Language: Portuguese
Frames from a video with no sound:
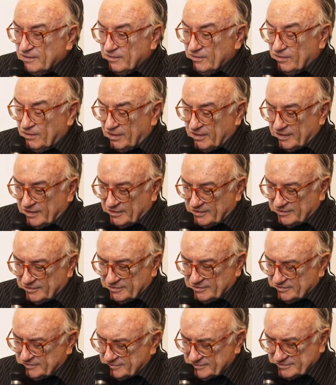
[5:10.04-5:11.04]
Olha,
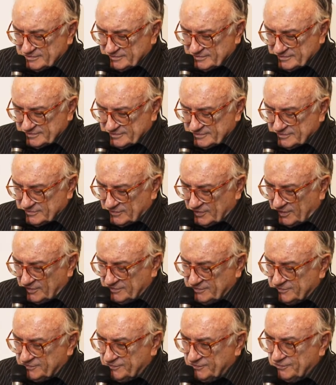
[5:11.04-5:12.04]

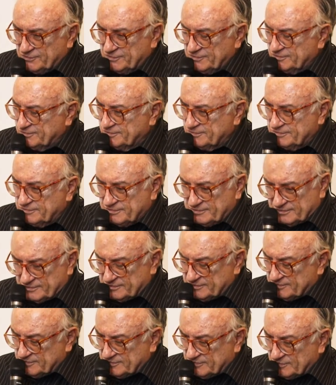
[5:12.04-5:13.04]
nós
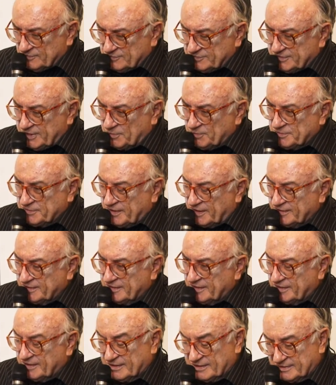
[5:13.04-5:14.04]
não estamos
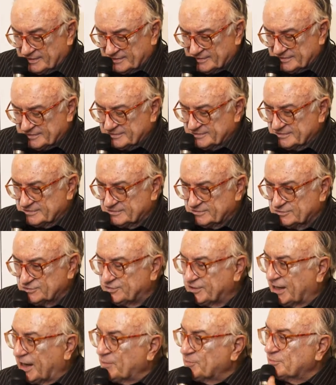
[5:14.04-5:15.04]
ainda, não
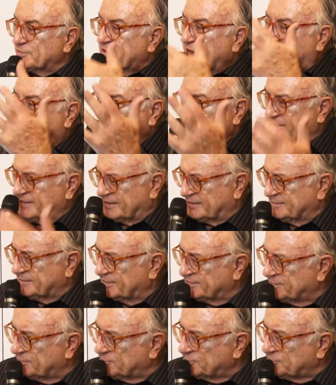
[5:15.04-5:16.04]
chegamos lá ainda.
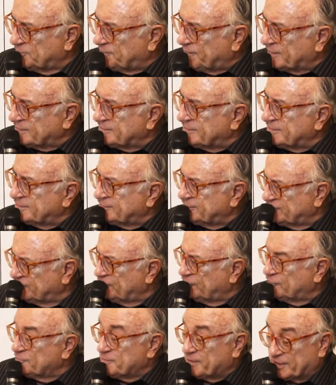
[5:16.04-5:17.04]
Nós somos um país em
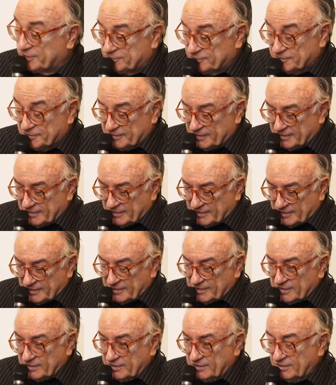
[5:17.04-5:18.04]
desenvolvimento.
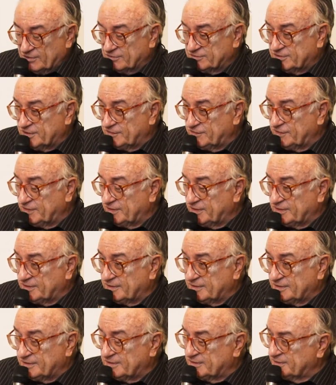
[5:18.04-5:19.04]
Eu
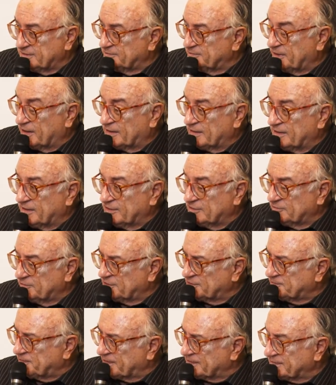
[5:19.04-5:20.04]
tive em Berlim o
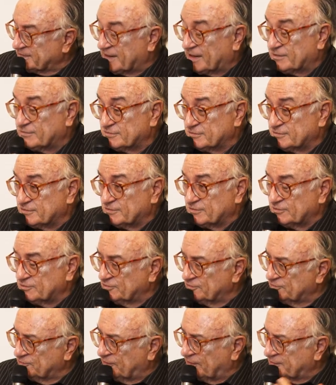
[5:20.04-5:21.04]
mês
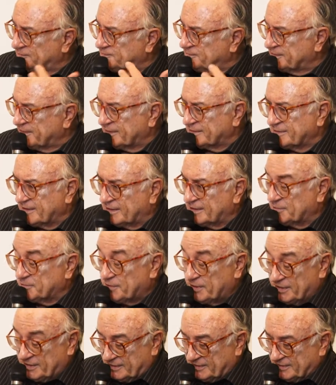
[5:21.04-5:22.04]
passado, várias cidades da
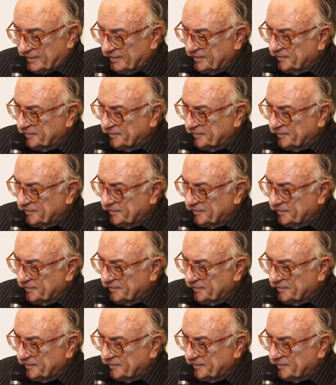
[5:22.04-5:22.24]
Alemanha.